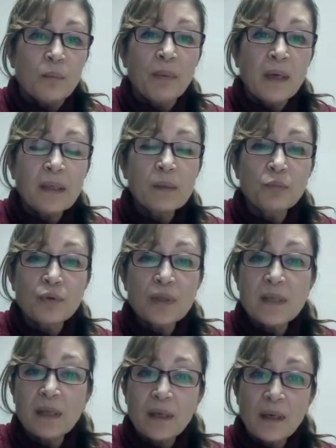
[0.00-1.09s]
ben de
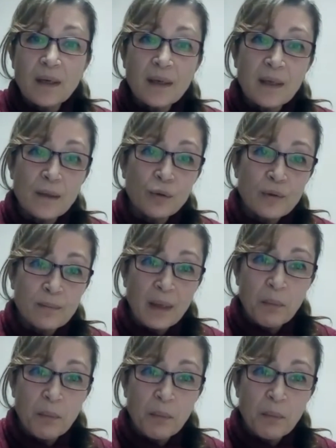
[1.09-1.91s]
mucizeleri hak ediyorum